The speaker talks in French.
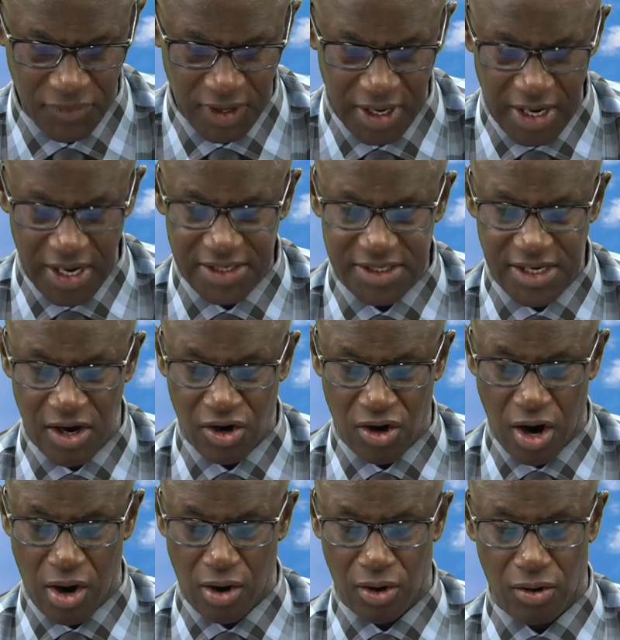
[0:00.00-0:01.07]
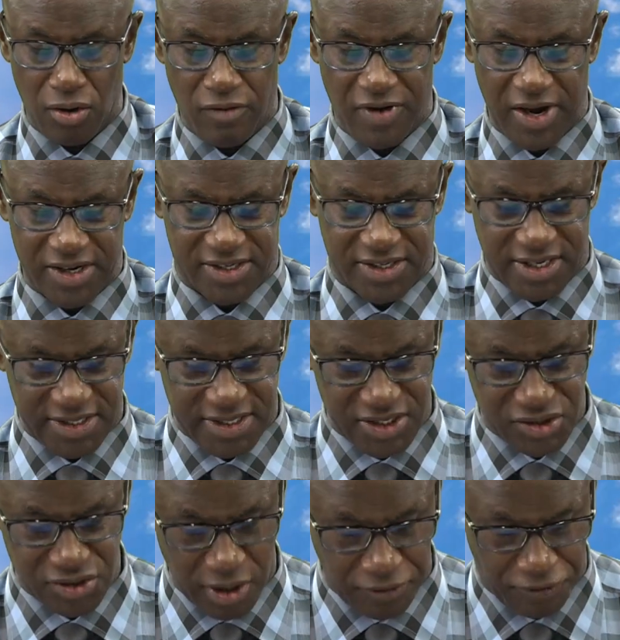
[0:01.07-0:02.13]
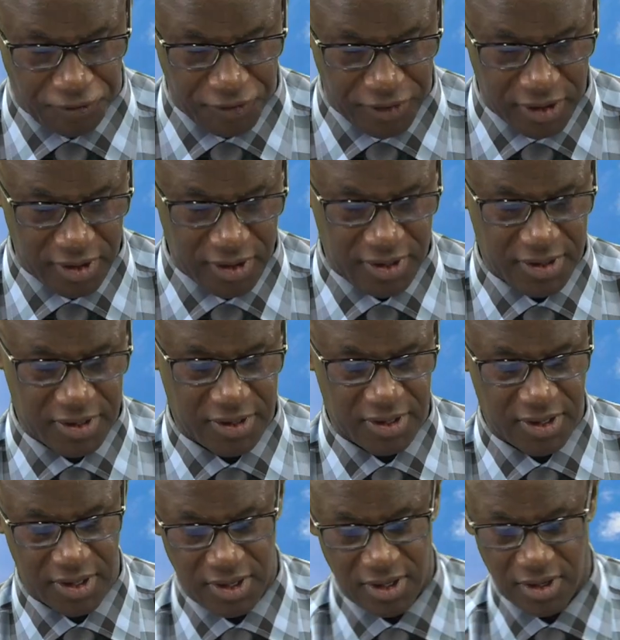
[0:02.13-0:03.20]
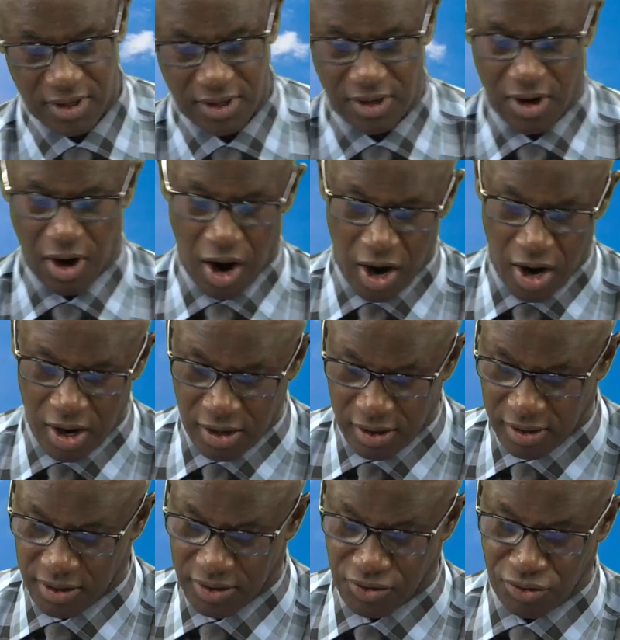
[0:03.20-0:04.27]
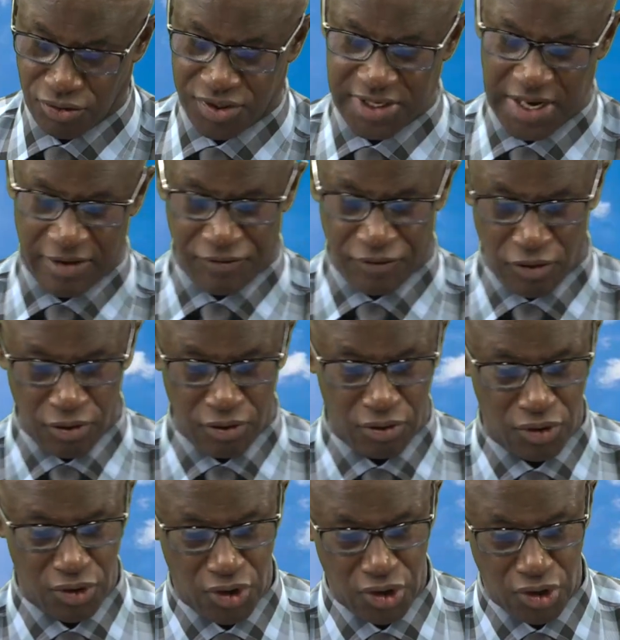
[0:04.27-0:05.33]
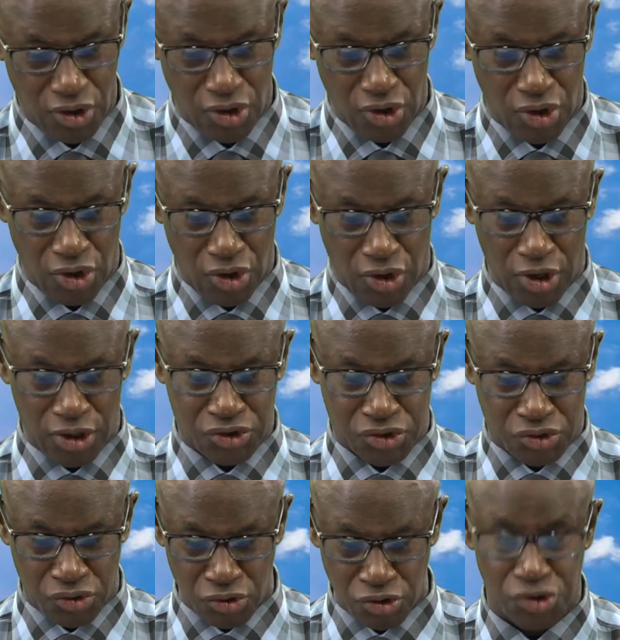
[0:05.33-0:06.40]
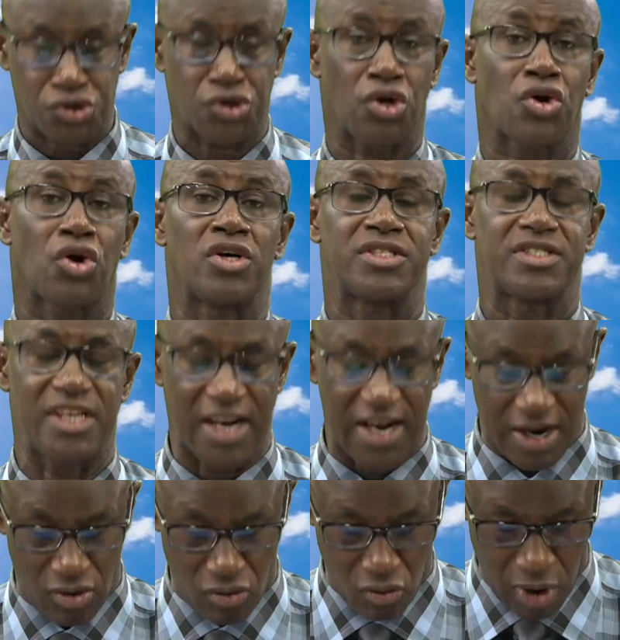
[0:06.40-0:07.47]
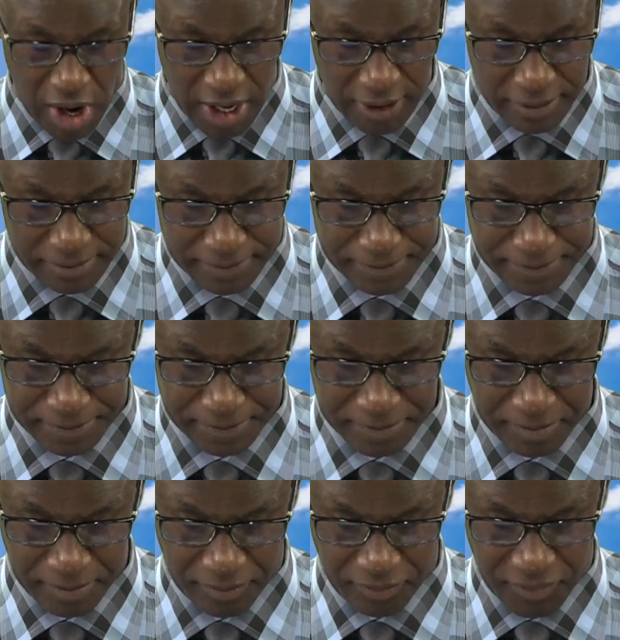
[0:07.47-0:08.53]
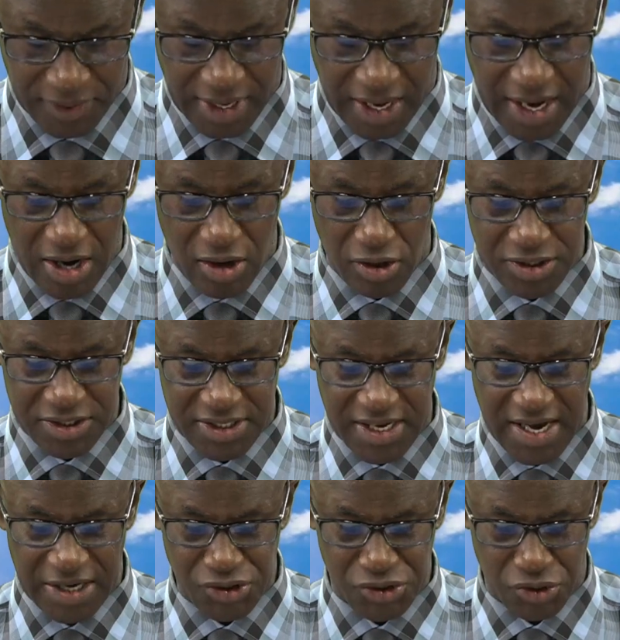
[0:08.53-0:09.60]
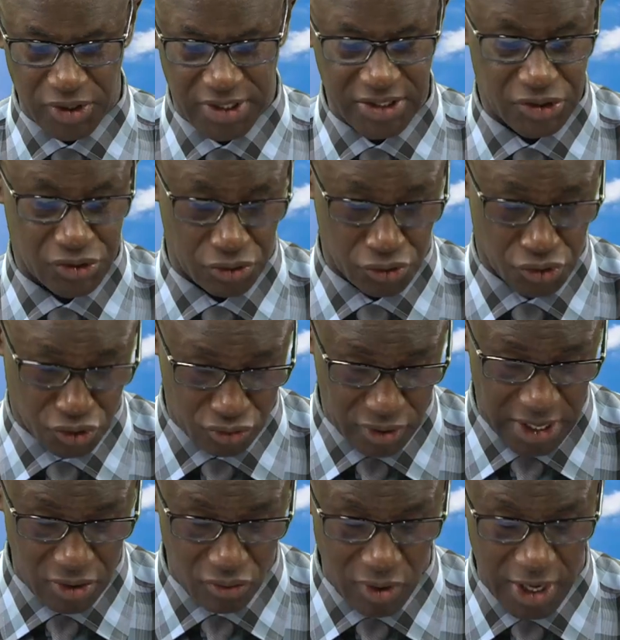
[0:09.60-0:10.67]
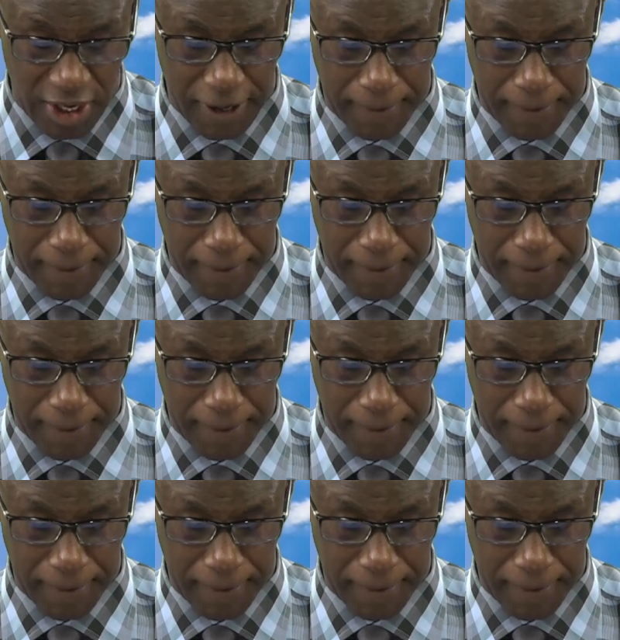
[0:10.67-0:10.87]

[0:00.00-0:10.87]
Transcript: Et dit encore au verset 19, Or, nous savons que tout ce que dit la loi, elle le dit à ceux qui sont sous la loi,